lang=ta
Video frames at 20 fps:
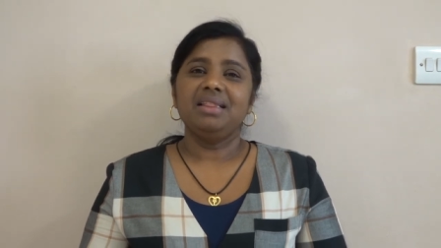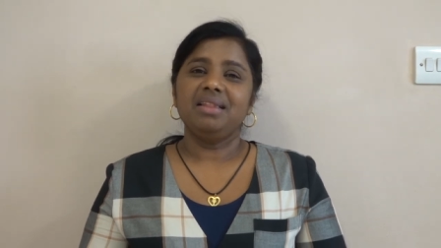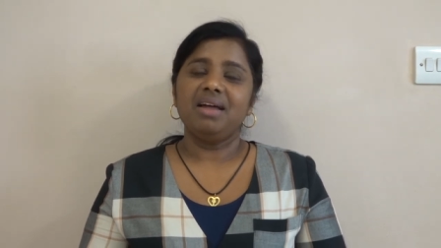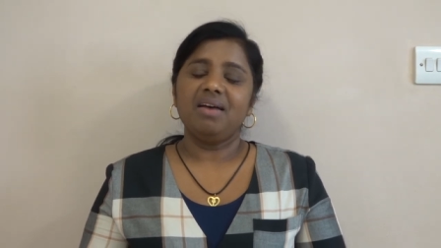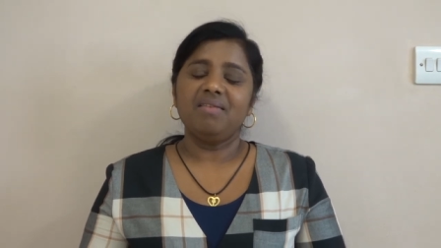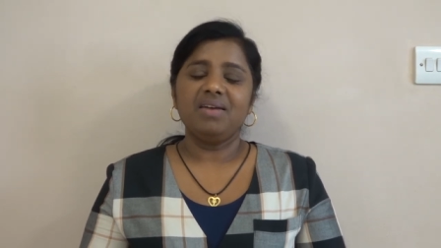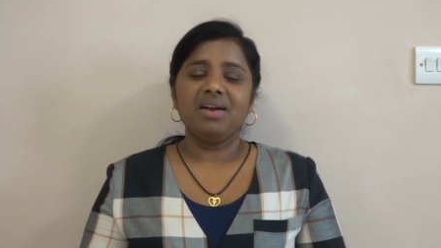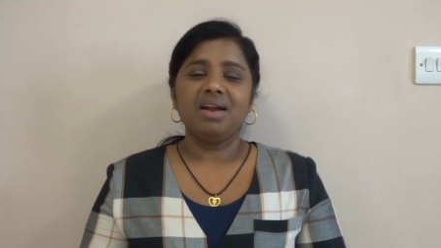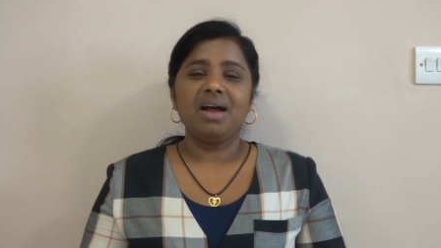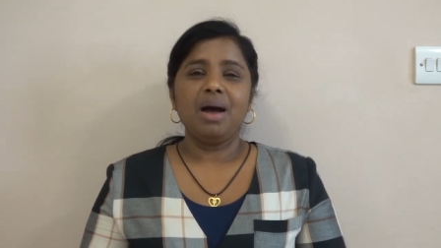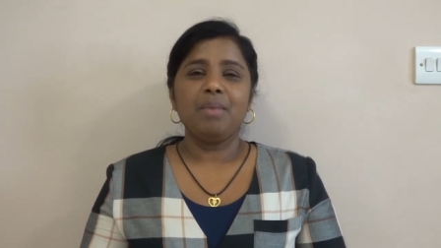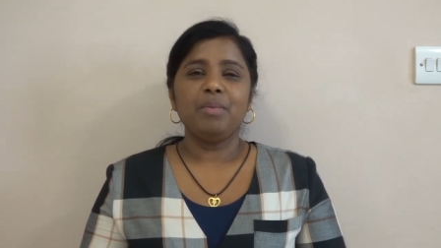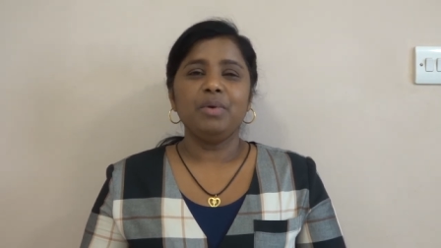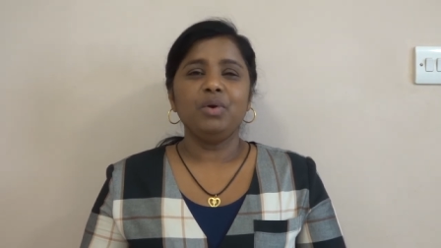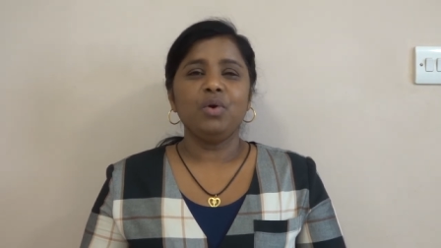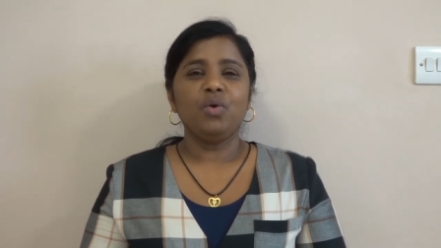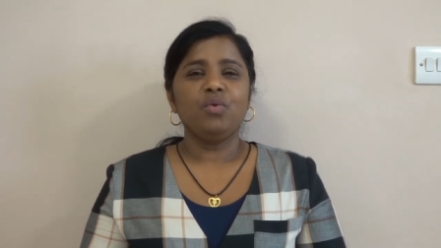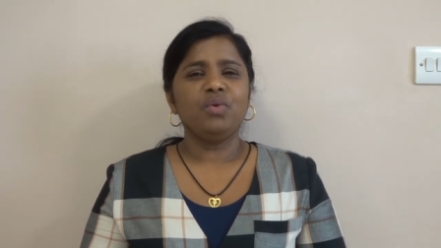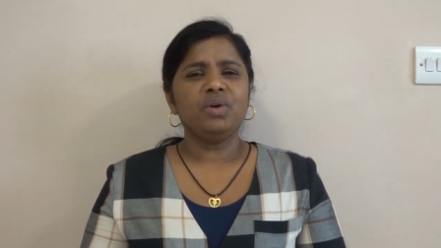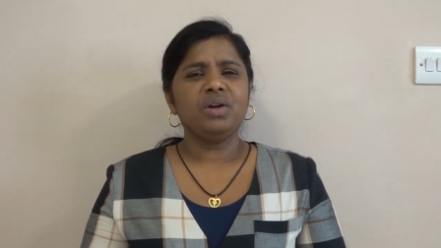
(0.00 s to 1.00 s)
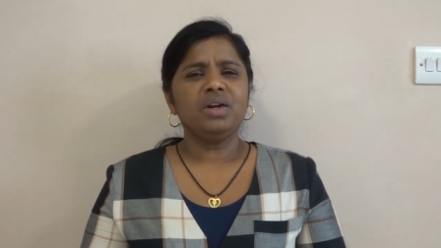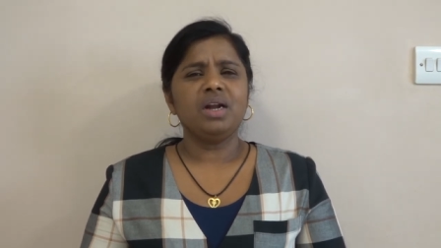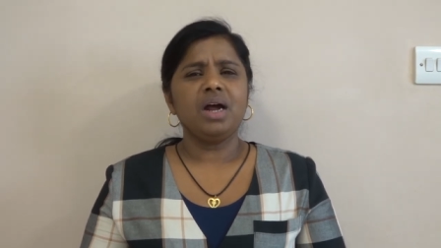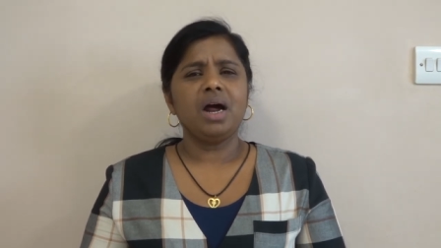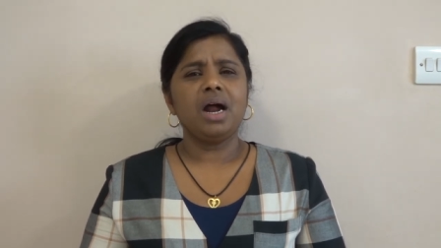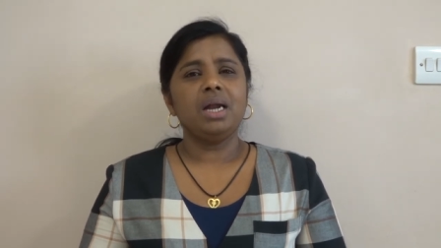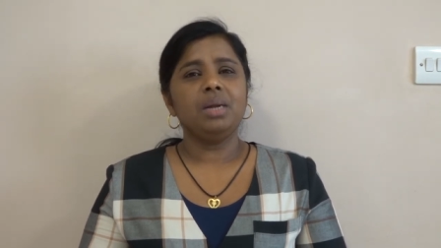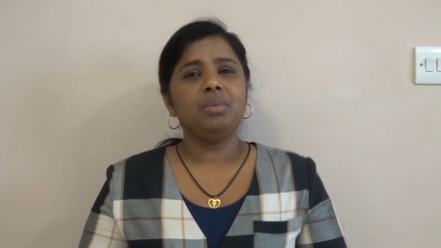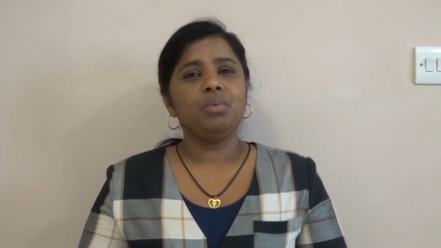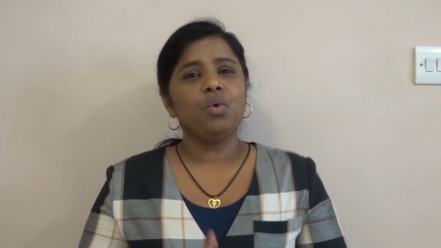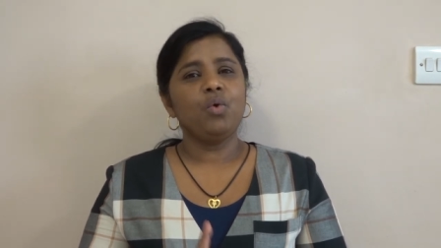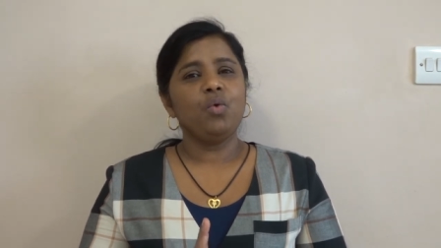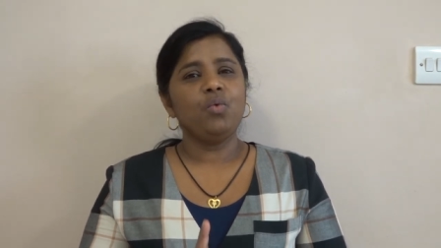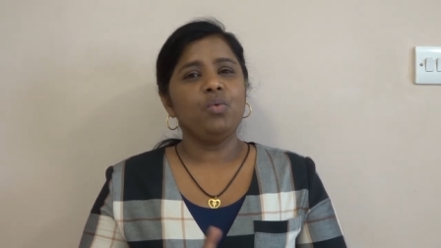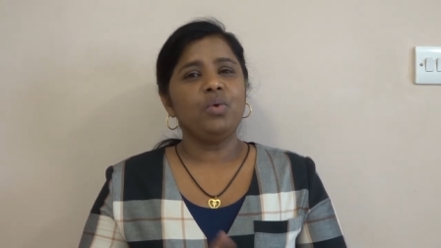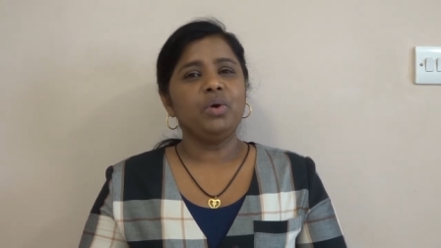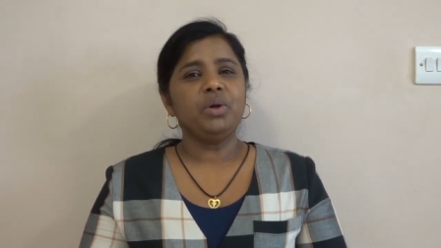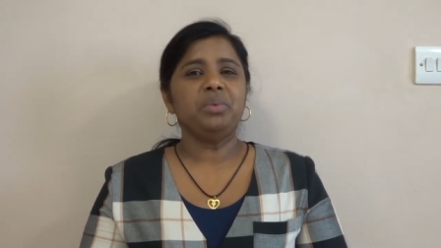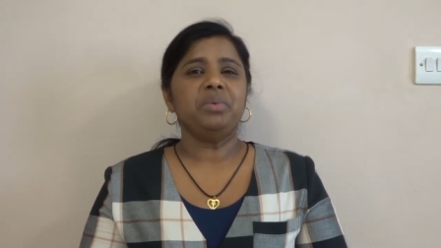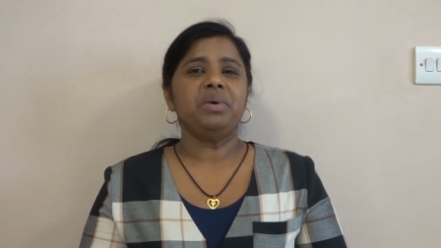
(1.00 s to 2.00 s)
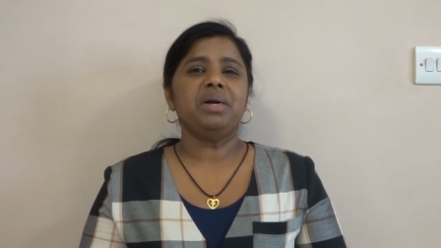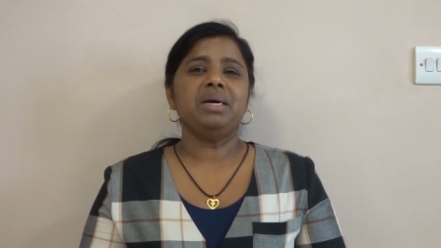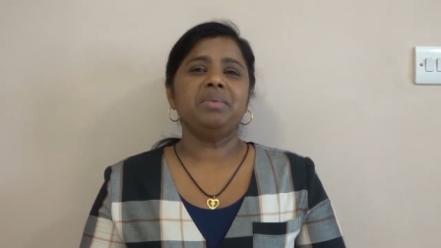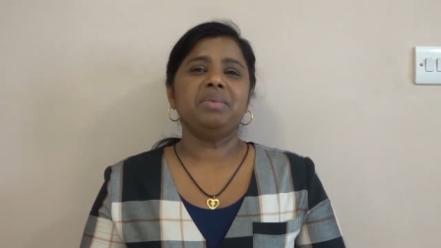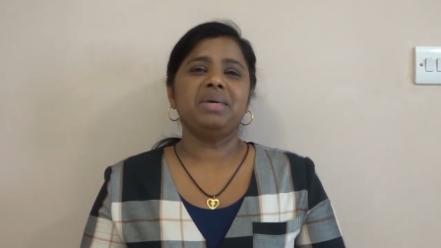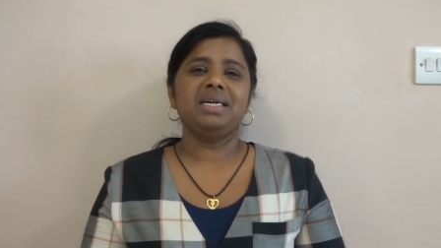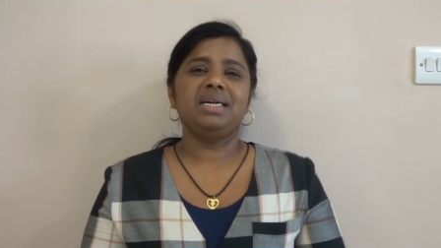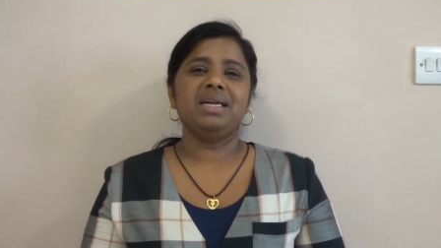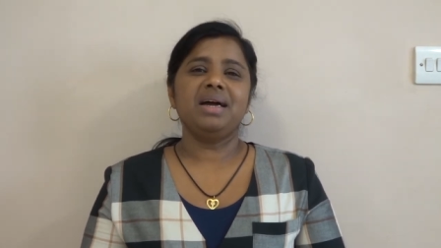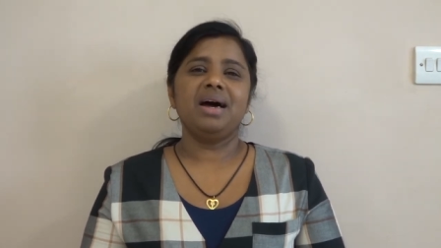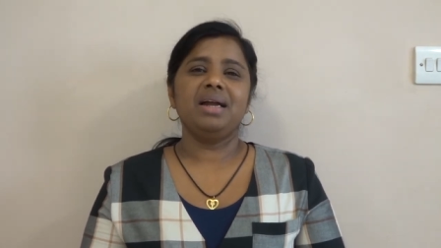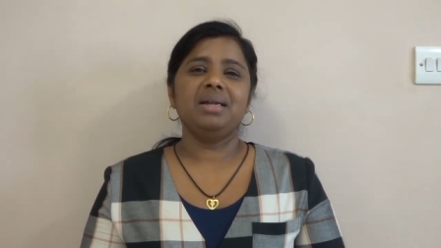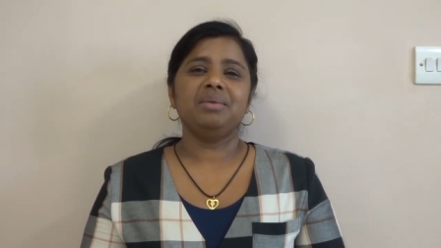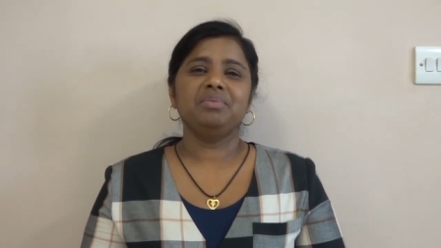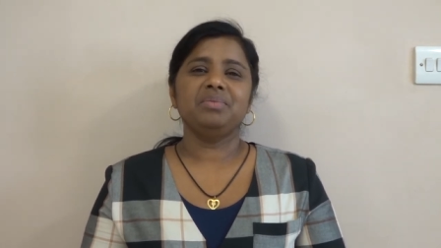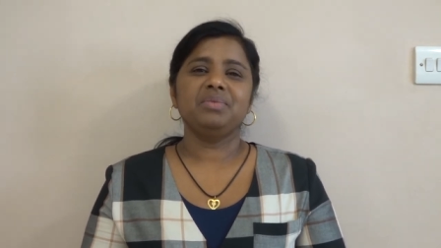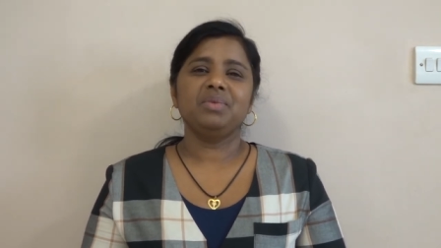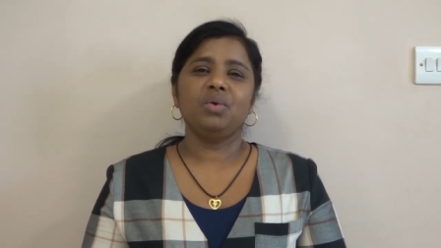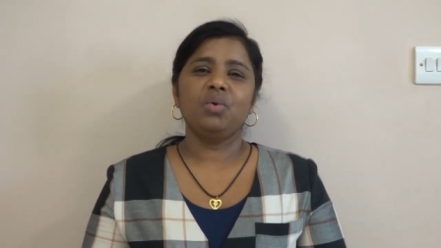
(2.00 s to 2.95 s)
தவறாமல் ஒவ்வொரு நாளும் ஒவ்வொரு பழம் வந்தாலும்